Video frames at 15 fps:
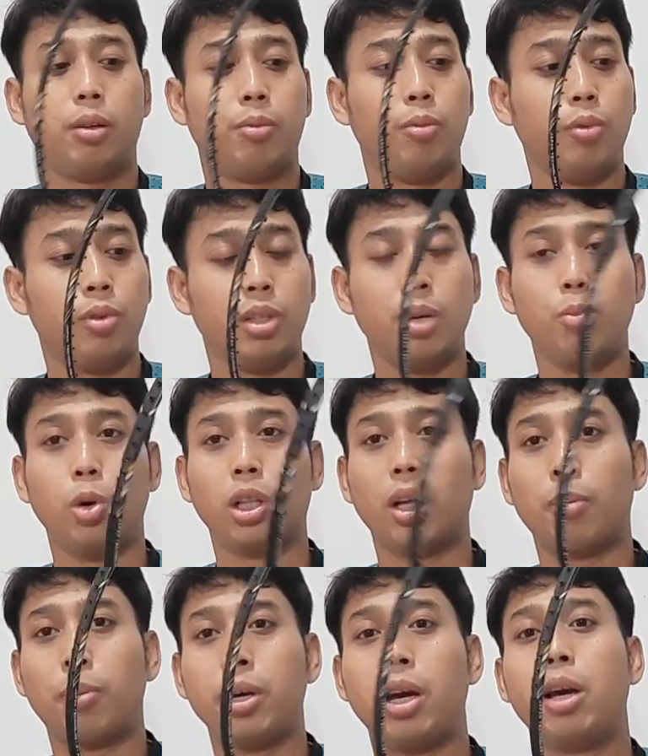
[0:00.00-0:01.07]
Fungsinya buat
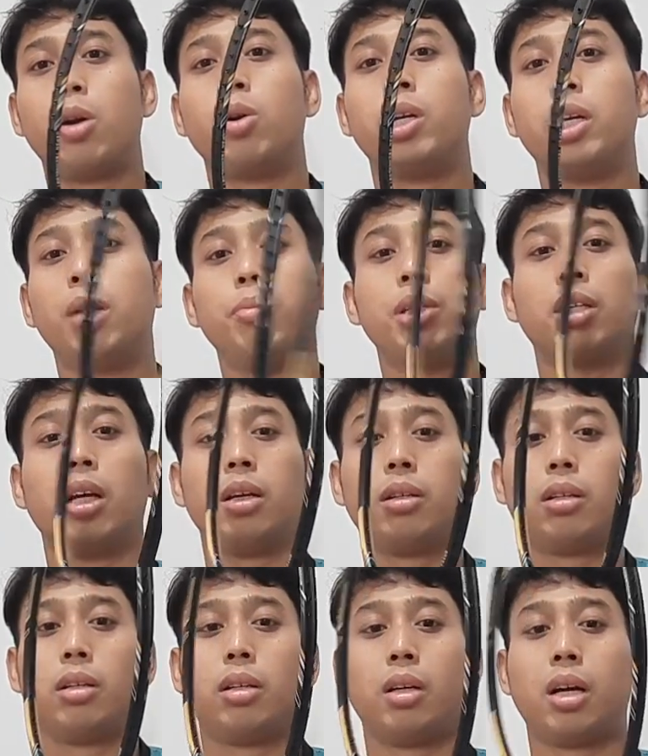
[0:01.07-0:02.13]
apa ya aerodinamis lah.
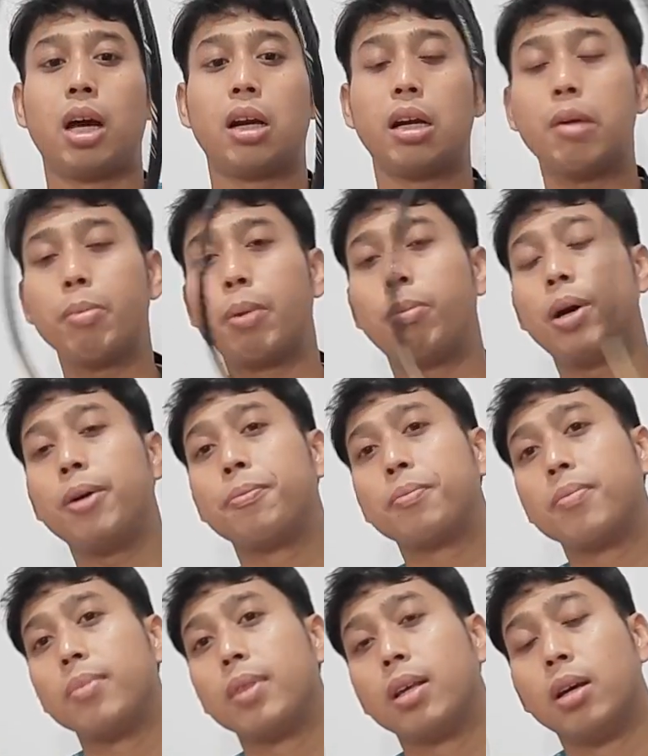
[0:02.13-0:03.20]
Karena memang
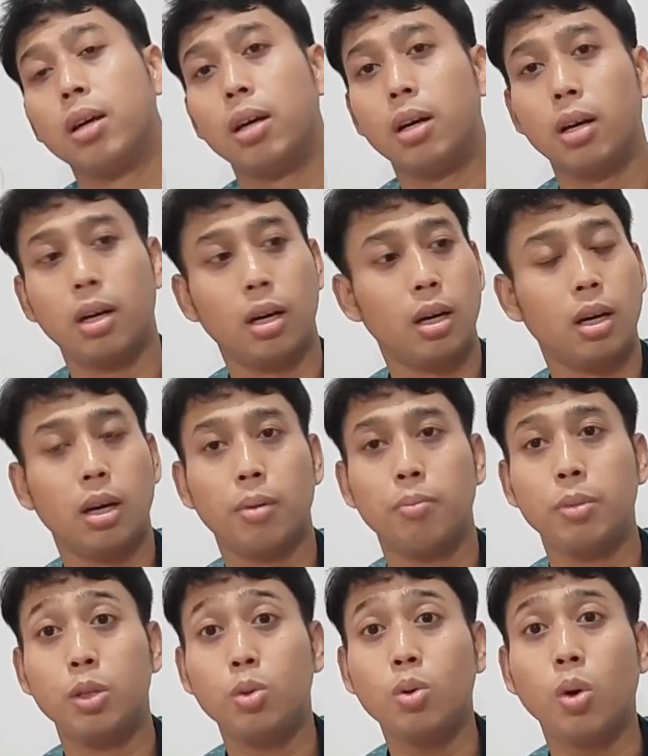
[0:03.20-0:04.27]
uh,
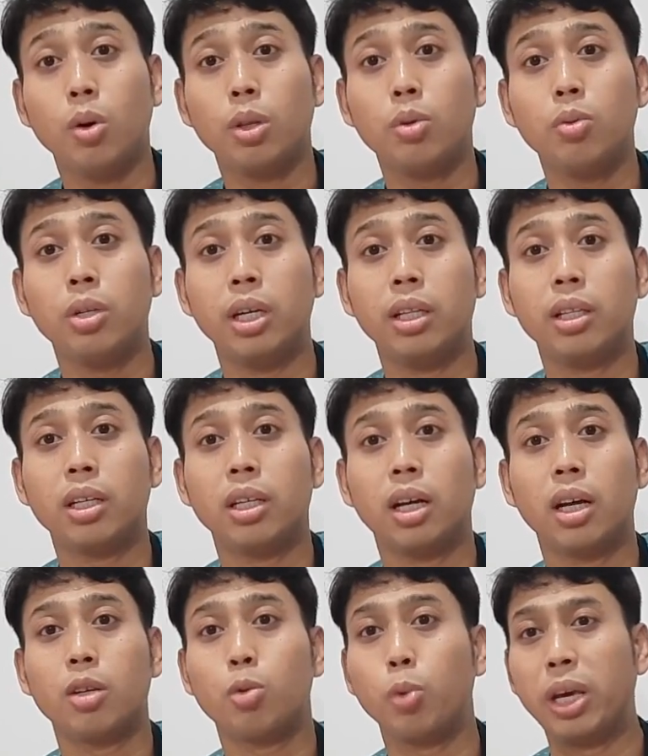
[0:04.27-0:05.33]
Mizuno itu identik
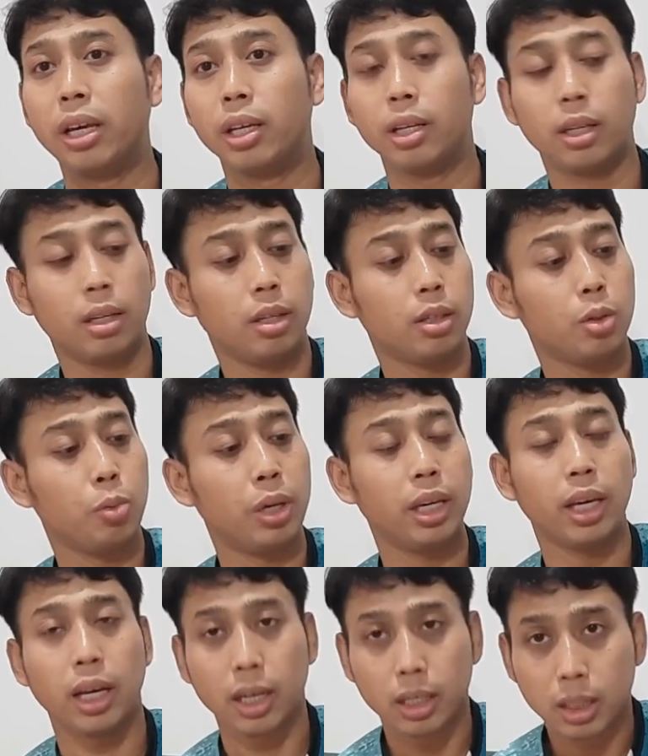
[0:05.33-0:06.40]
dengan swing, swing
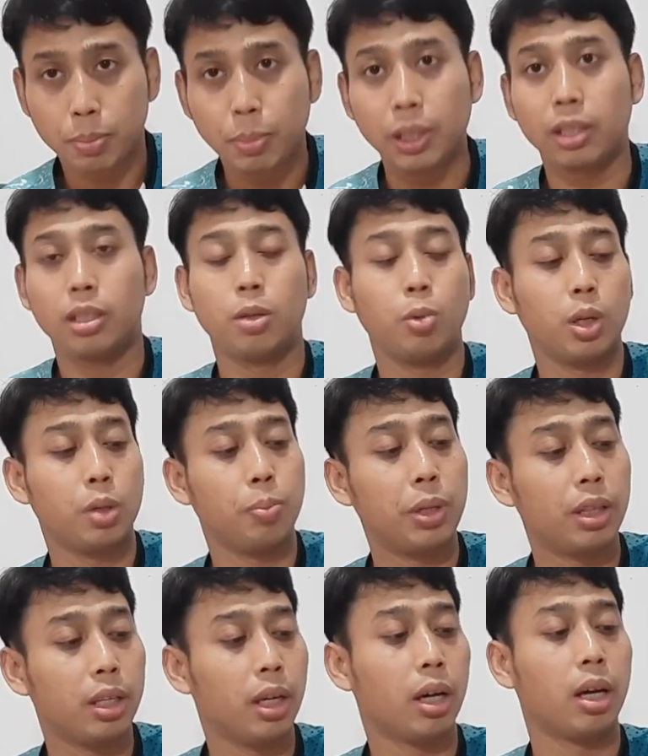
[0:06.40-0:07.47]
yang cepat, swing
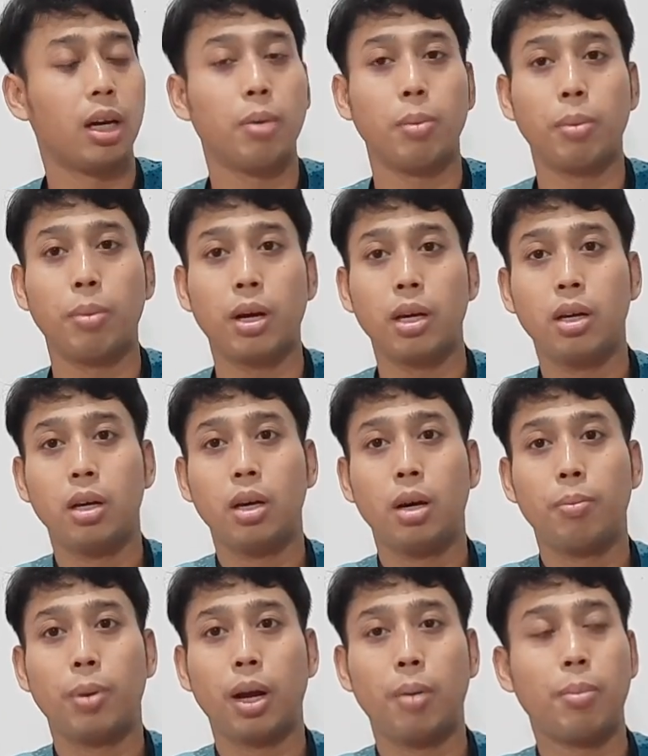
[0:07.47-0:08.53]
speednya karena memang
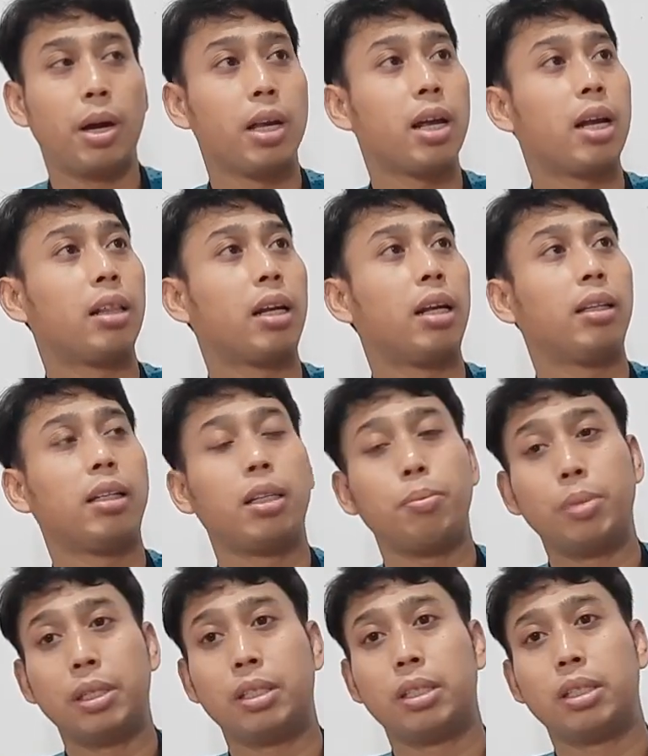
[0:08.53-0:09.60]
penampangnya rata-rata
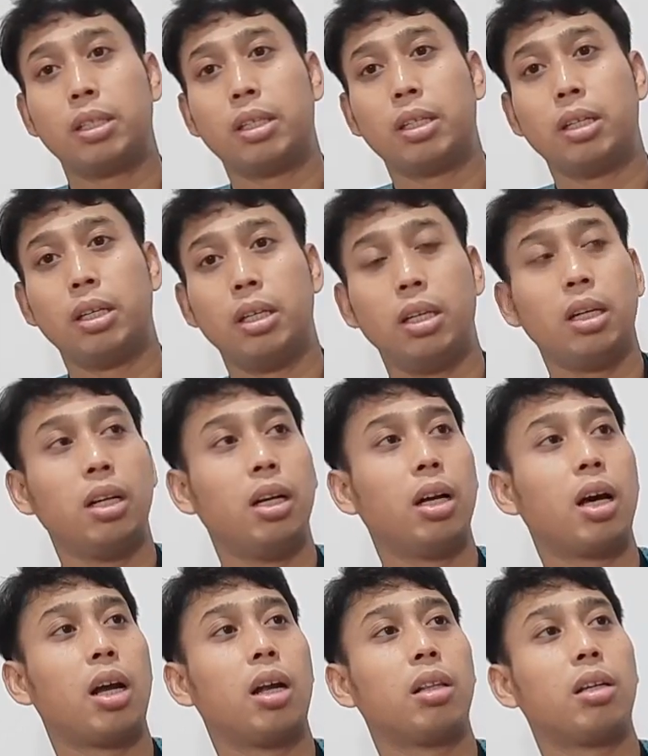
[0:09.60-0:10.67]
tipis. Ini adalah
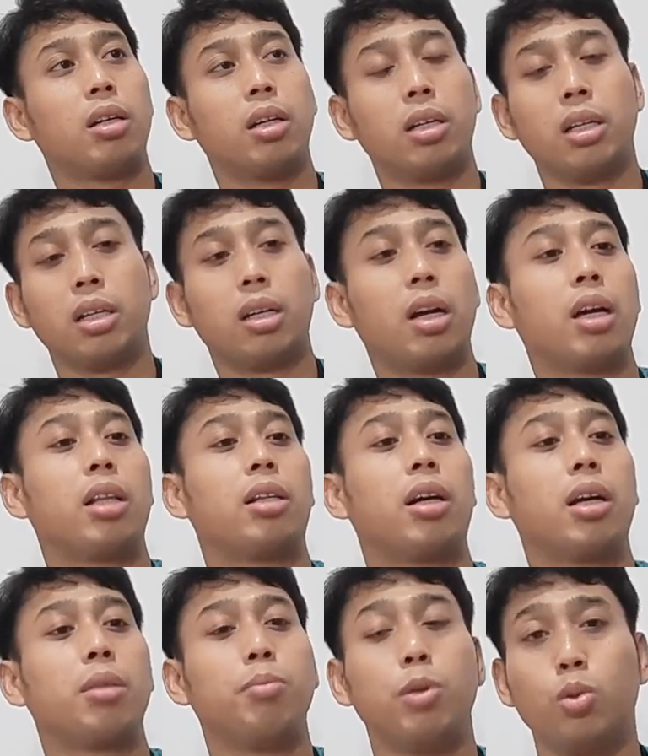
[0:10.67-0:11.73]
karakter dari
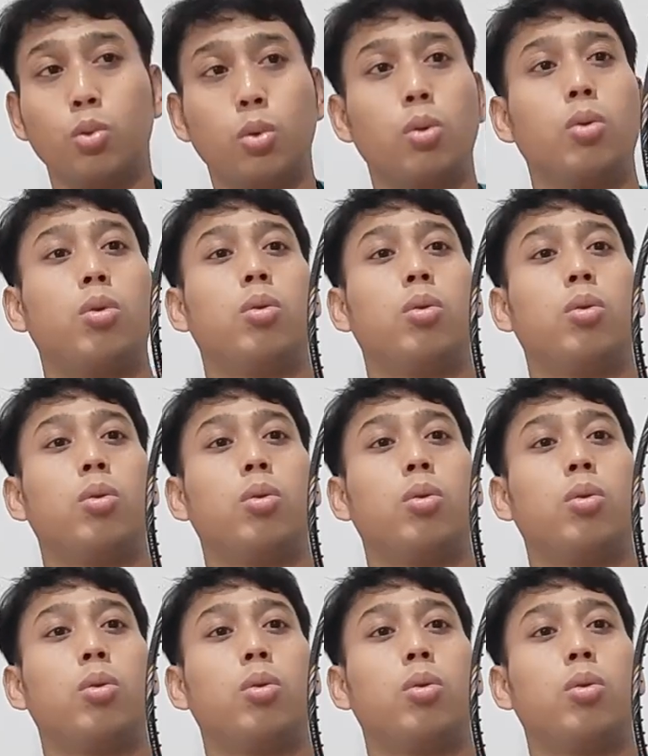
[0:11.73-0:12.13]
raket-raket Mizuno.